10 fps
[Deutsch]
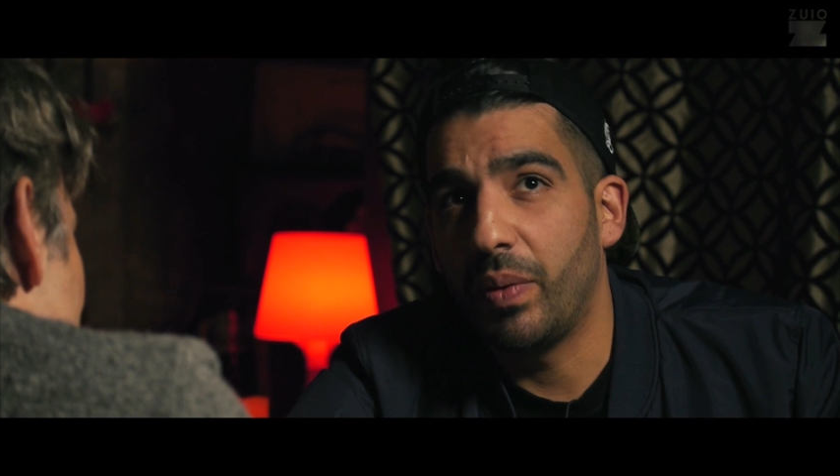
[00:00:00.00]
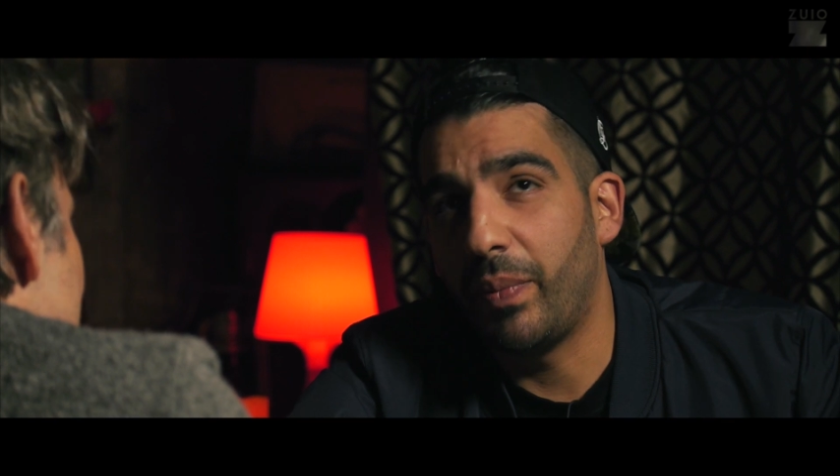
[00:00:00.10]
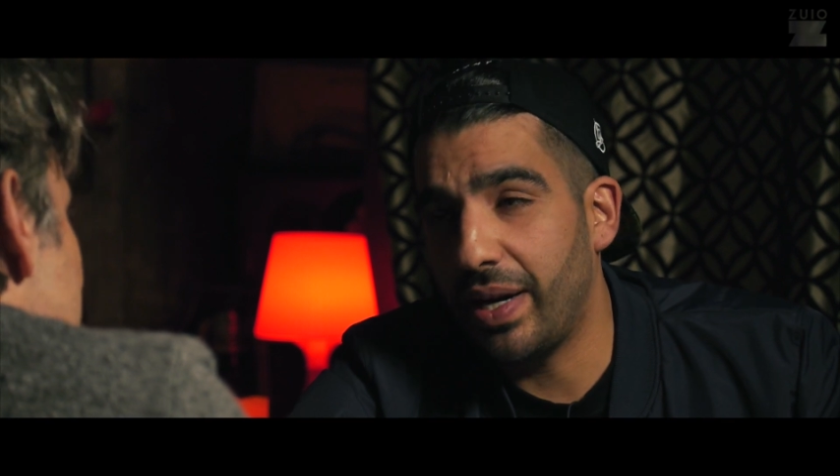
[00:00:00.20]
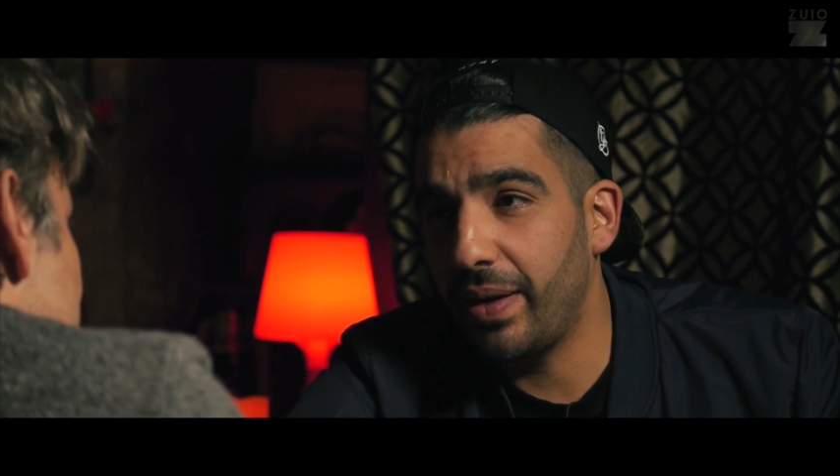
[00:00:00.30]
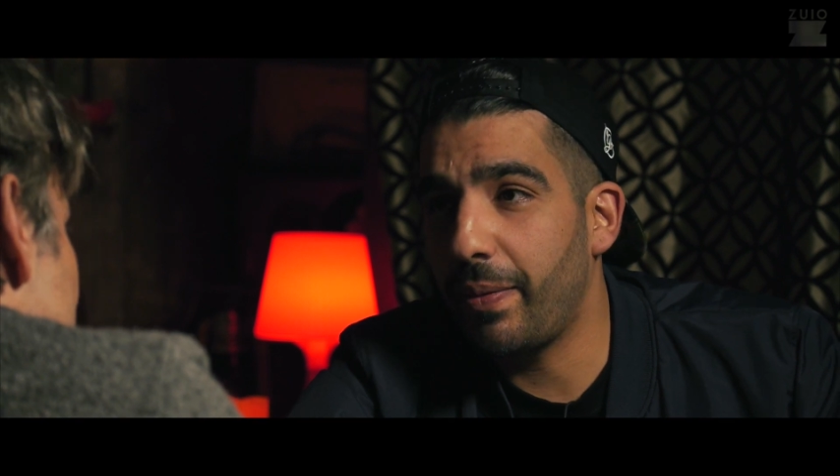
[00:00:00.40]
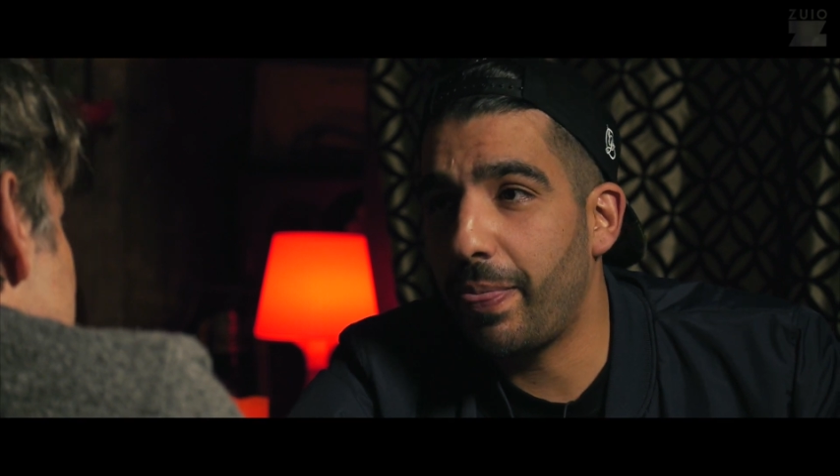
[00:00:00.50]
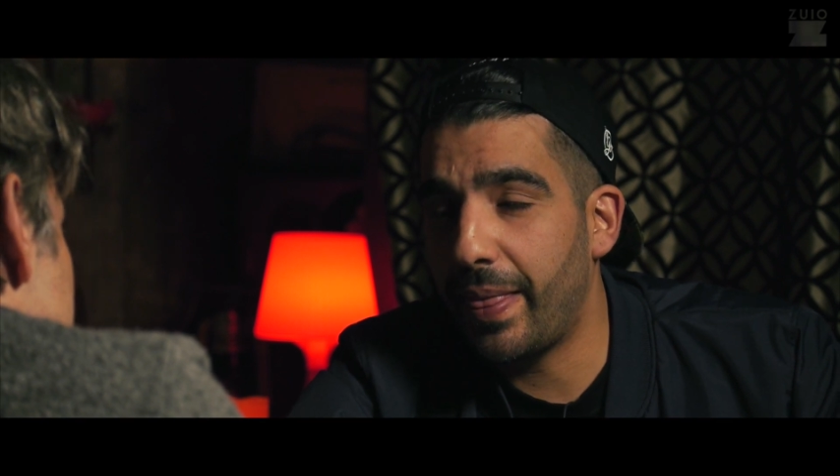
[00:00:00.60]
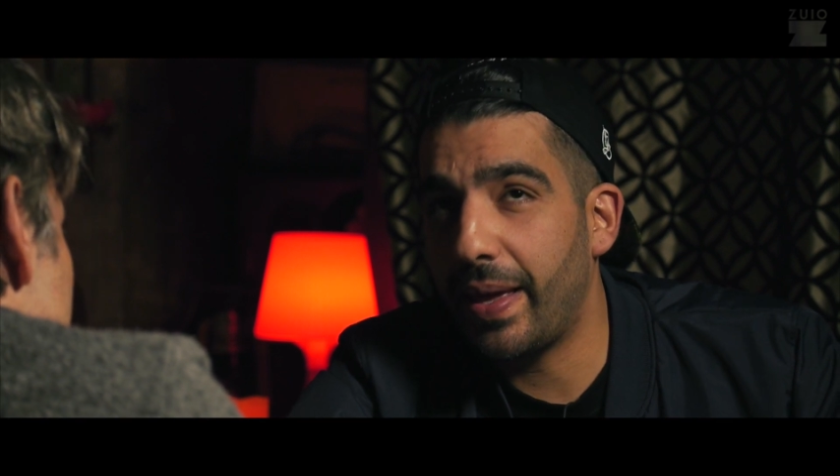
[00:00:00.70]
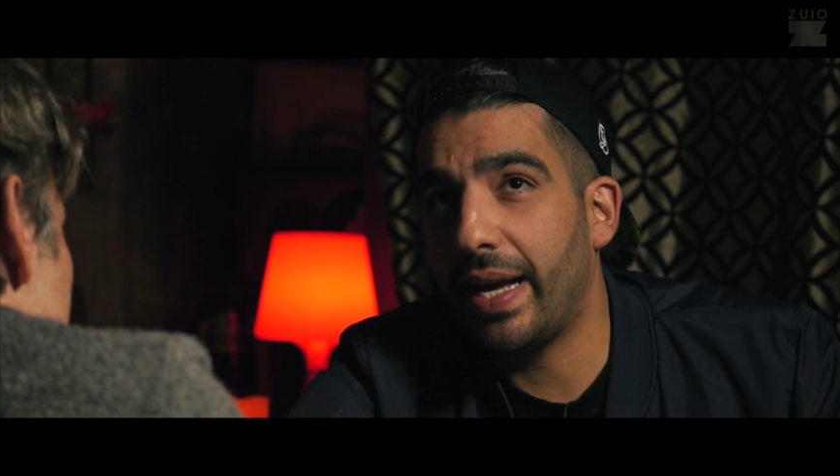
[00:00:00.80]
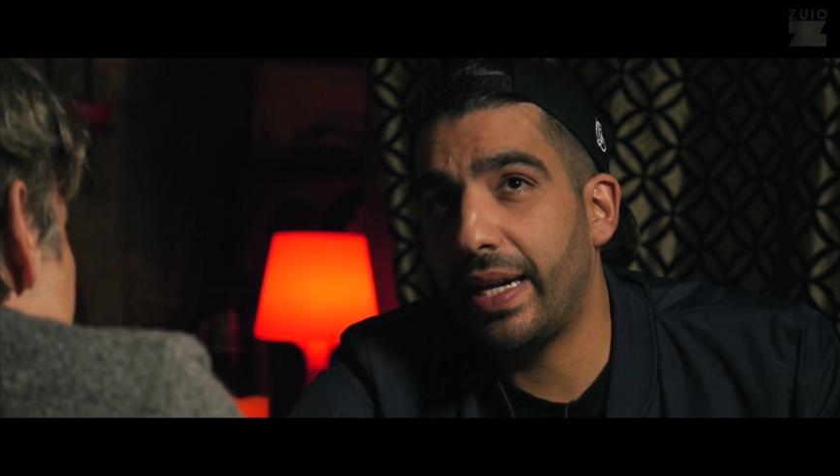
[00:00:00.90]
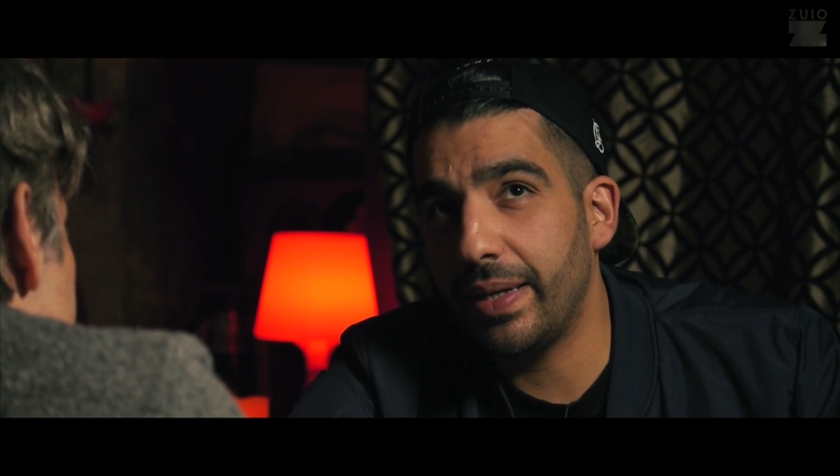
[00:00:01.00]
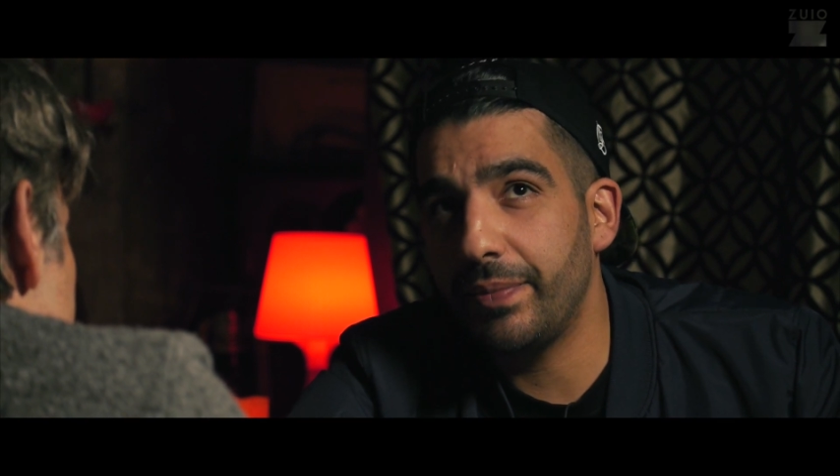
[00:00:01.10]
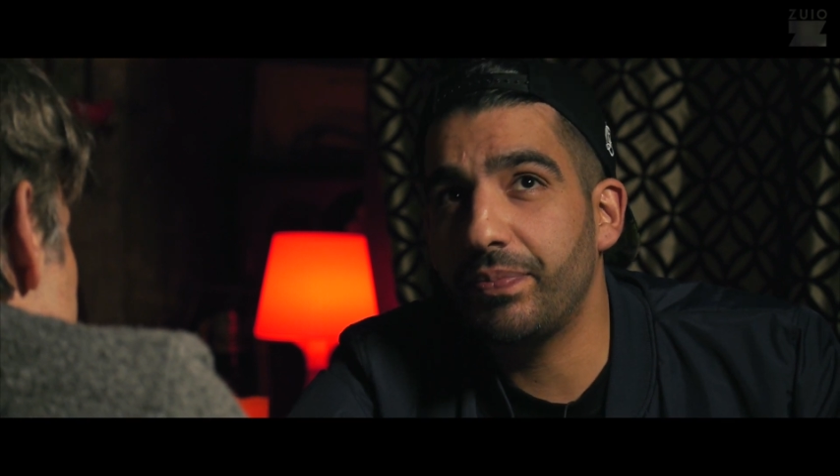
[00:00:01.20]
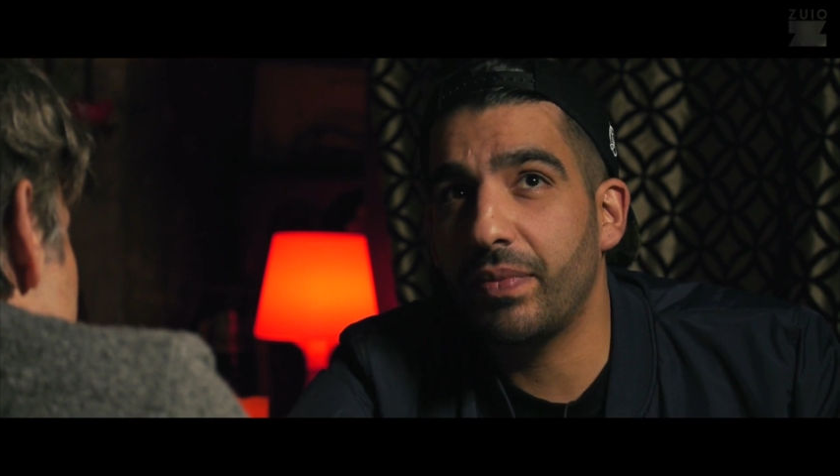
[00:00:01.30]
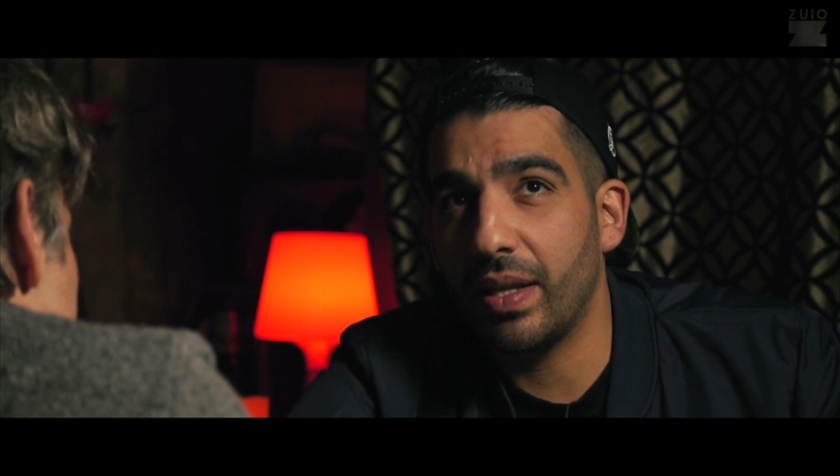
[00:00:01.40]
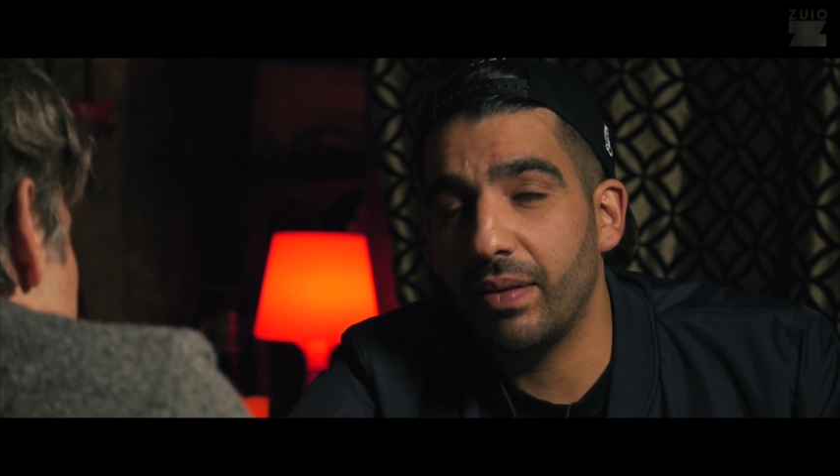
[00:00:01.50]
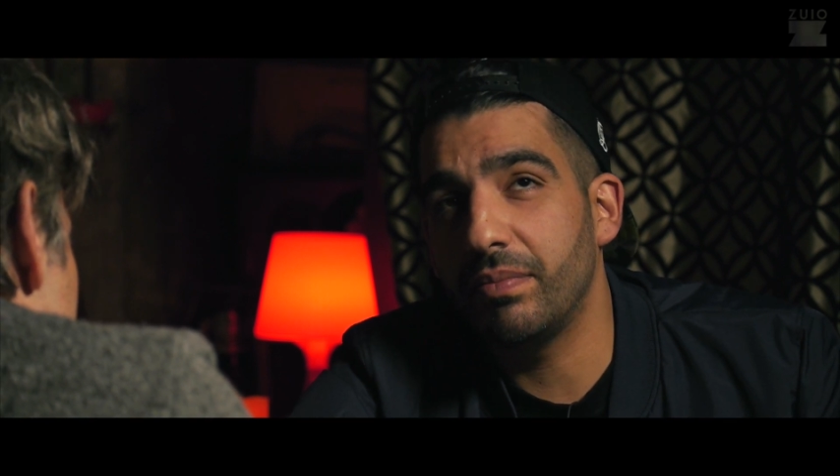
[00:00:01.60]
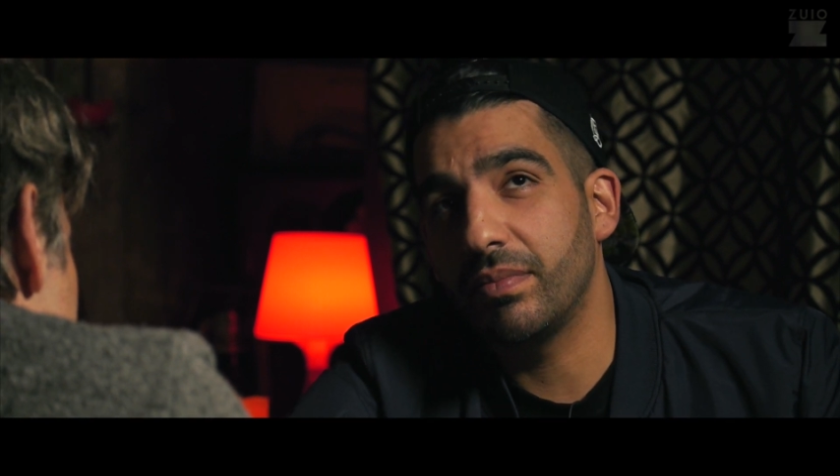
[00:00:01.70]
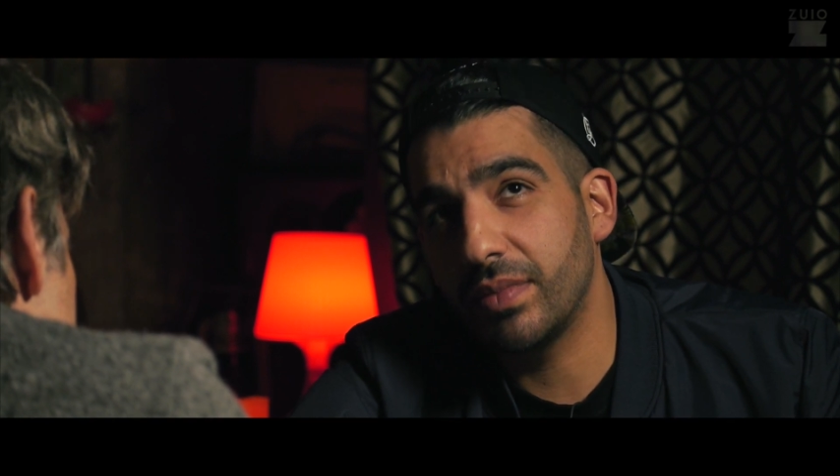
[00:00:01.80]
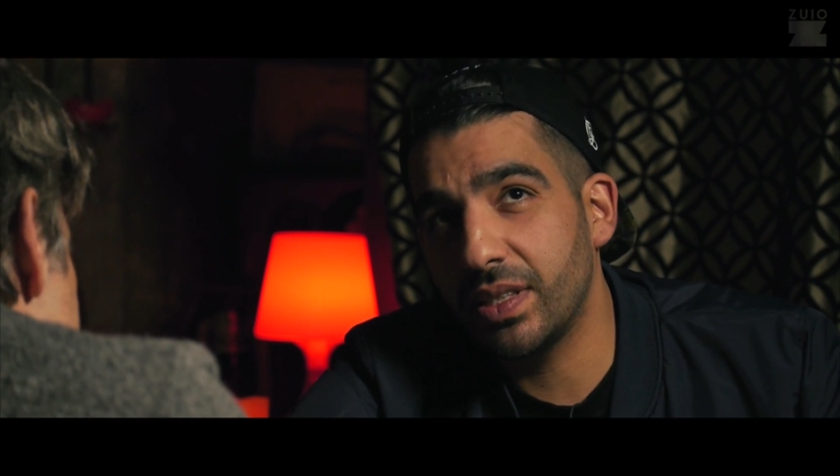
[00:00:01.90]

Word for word: Als der, der Rap im Endeffekt?